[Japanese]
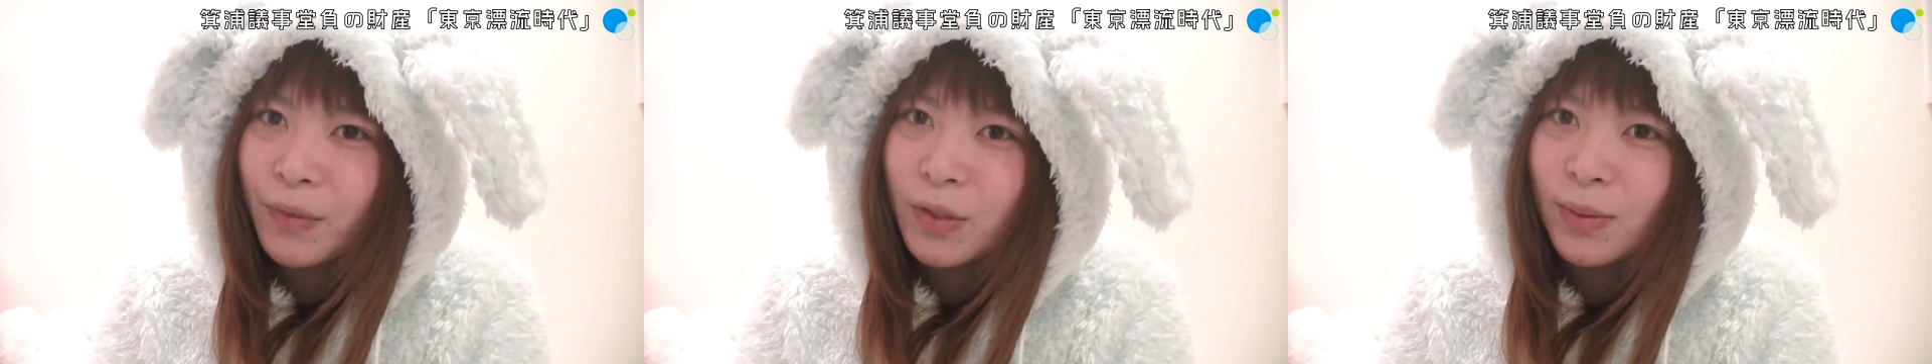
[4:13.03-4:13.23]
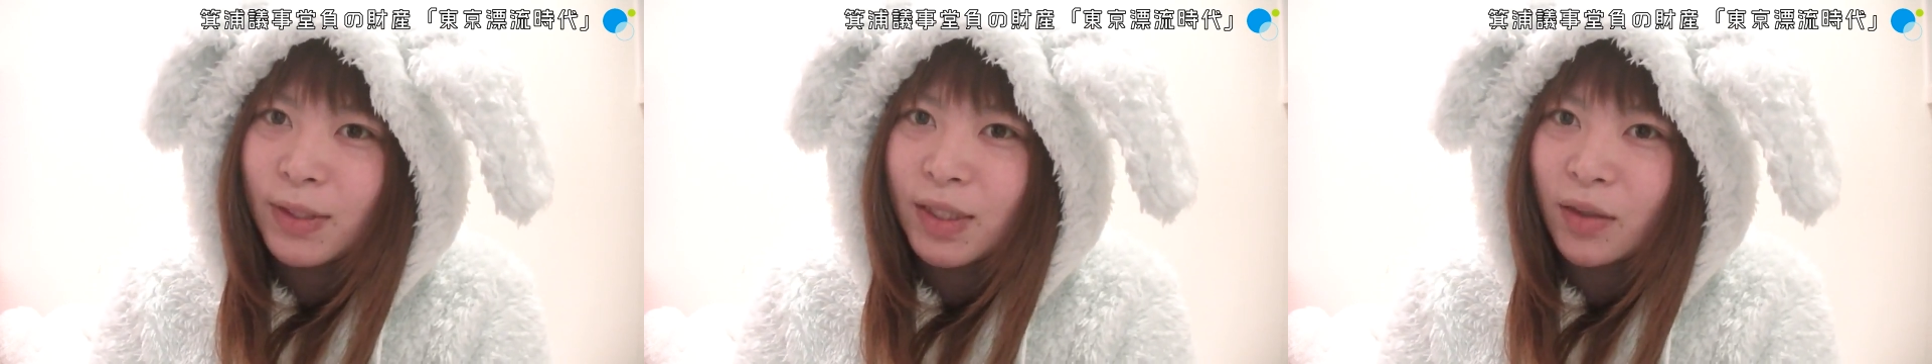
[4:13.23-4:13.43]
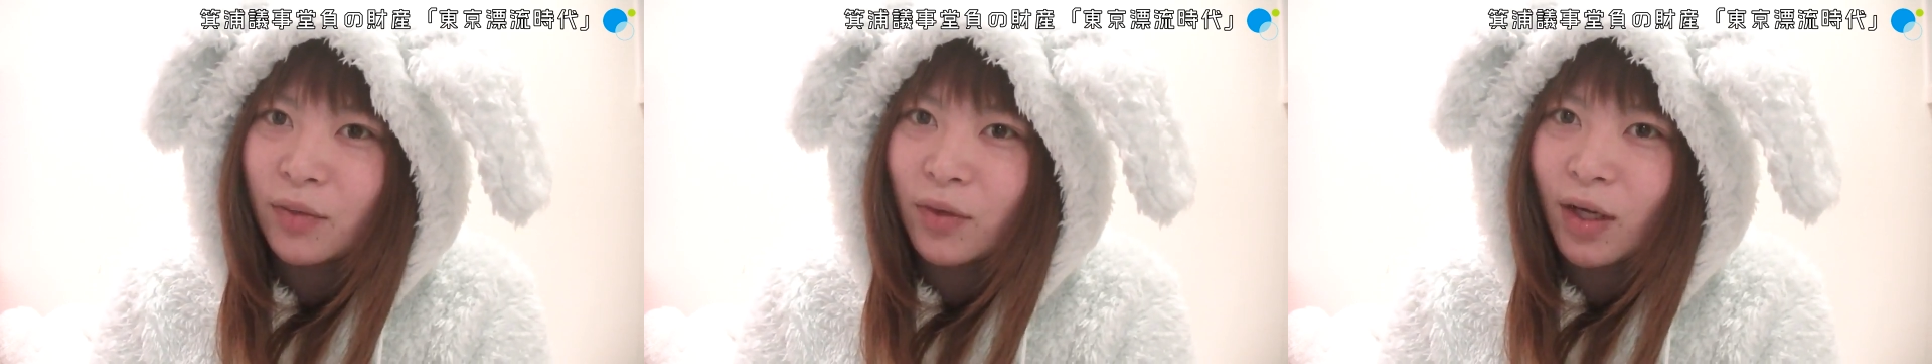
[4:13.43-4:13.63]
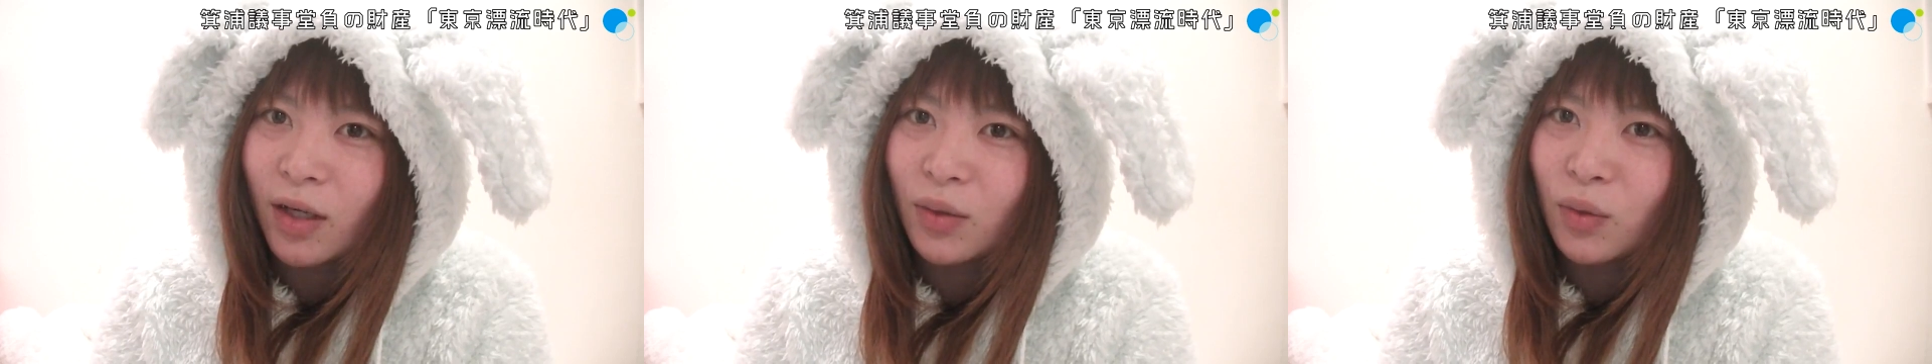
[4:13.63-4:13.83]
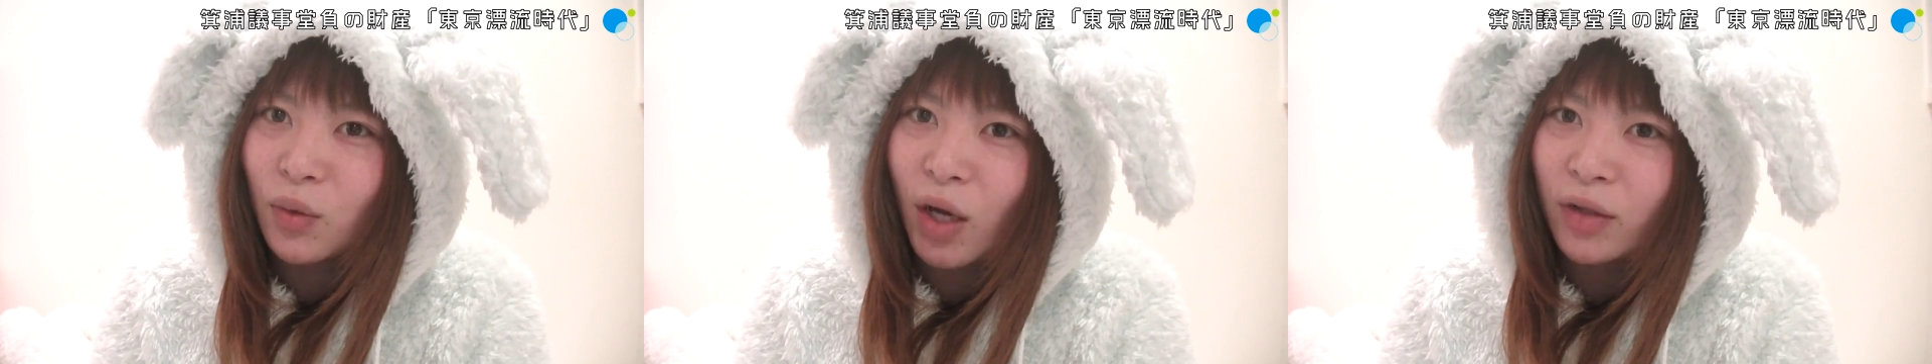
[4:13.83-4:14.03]
椿ちゃんの
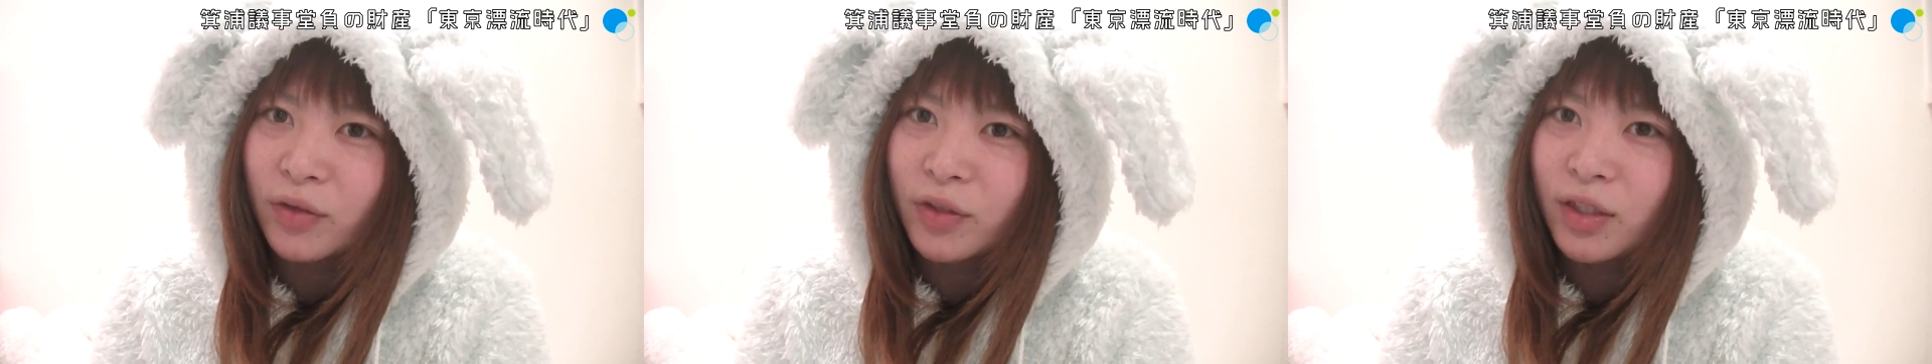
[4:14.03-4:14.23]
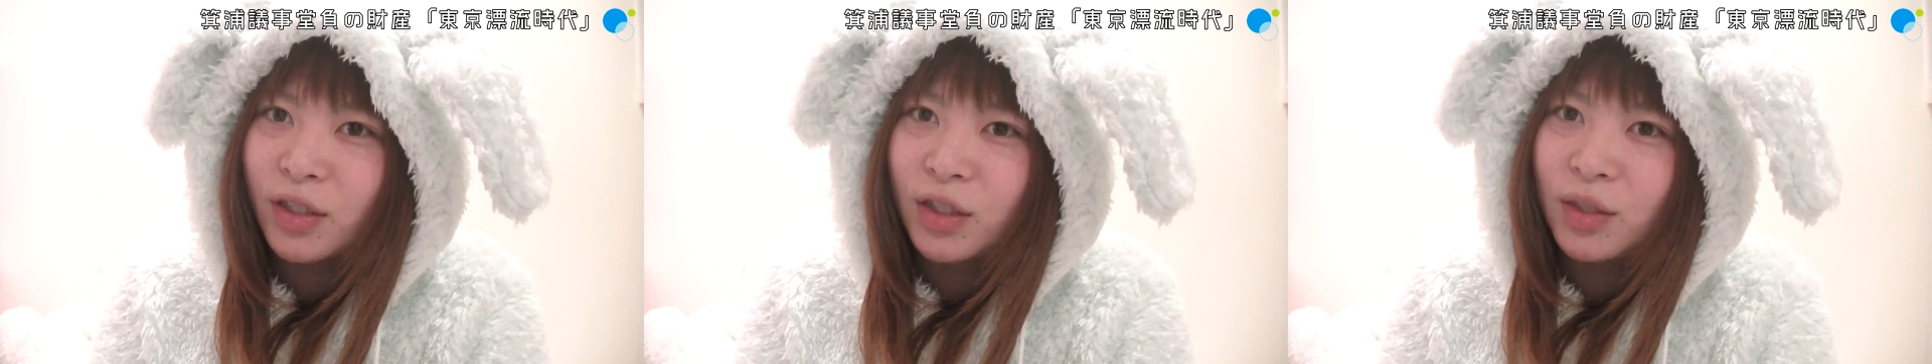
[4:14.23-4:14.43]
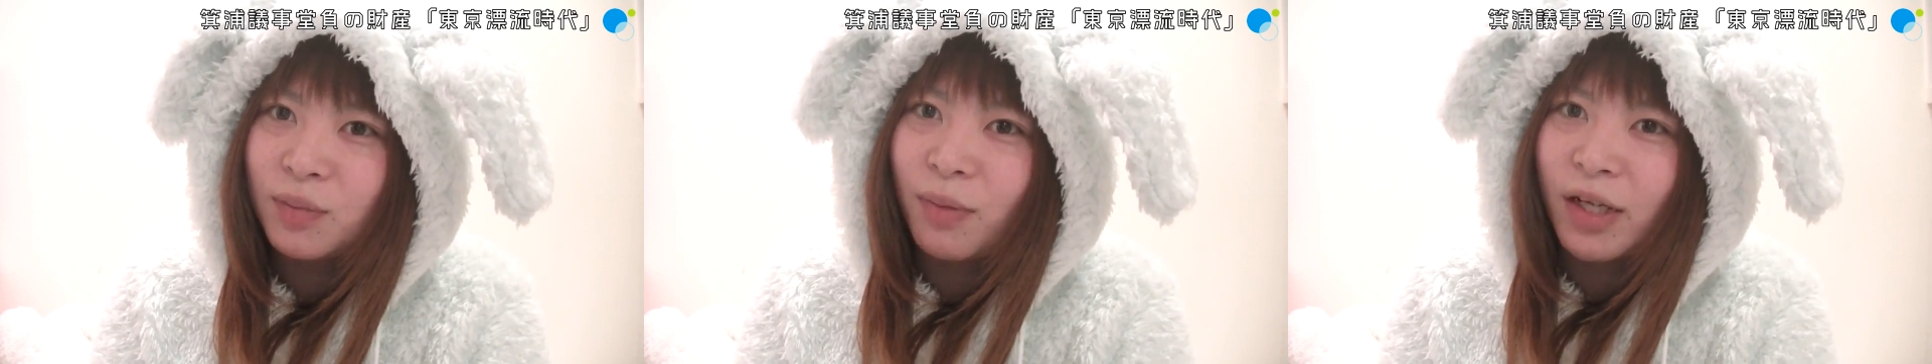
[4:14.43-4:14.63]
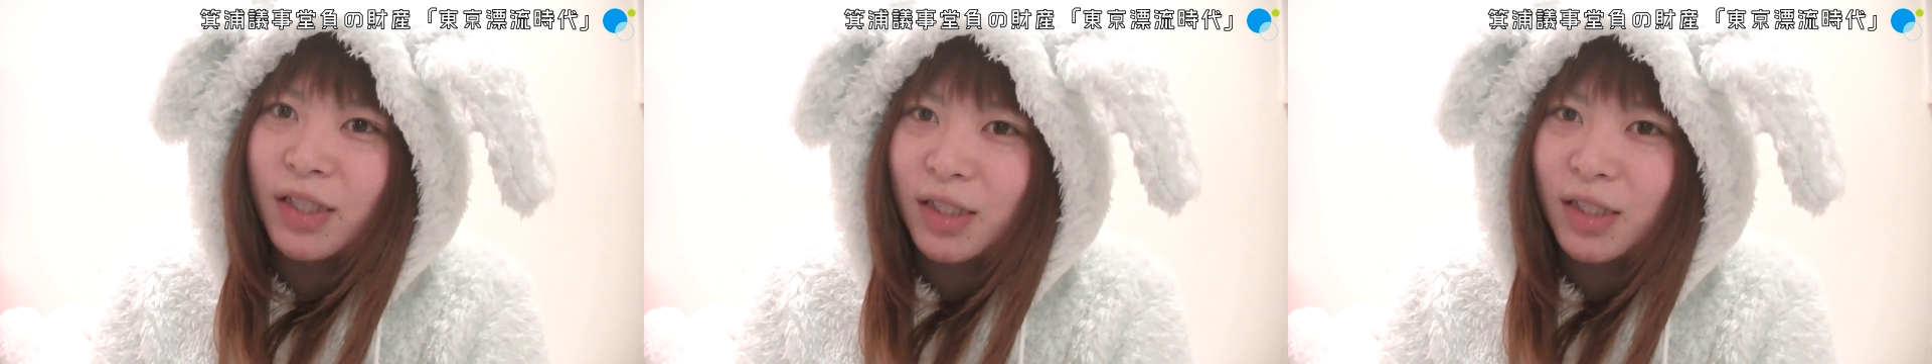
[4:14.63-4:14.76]
稼働を確認しま